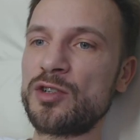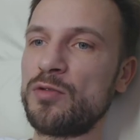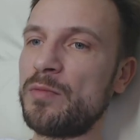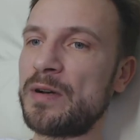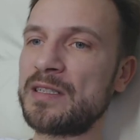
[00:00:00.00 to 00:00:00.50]

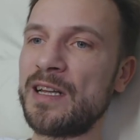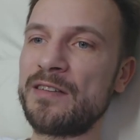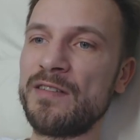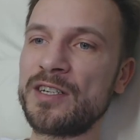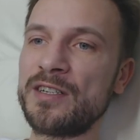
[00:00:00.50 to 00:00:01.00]
чтобы
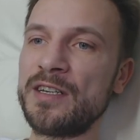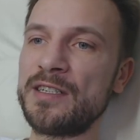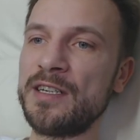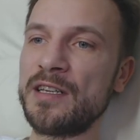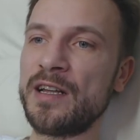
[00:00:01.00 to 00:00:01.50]
послать важный
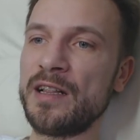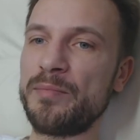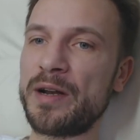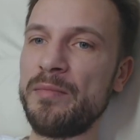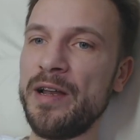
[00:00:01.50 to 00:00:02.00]
сигнал о
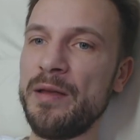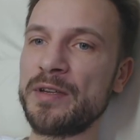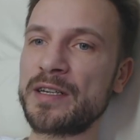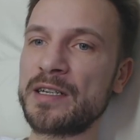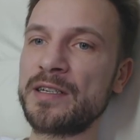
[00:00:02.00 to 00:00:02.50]
проблеме,
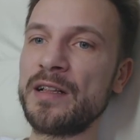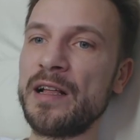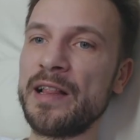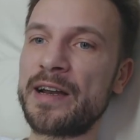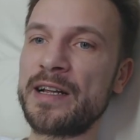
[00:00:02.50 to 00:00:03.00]
сказал
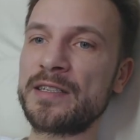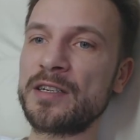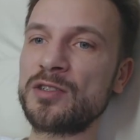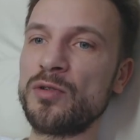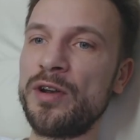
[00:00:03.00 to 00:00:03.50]

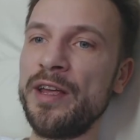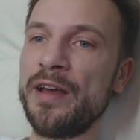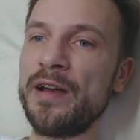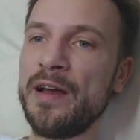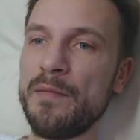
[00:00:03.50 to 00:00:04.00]
Лоренцо
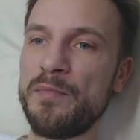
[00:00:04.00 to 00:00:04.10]
Сория,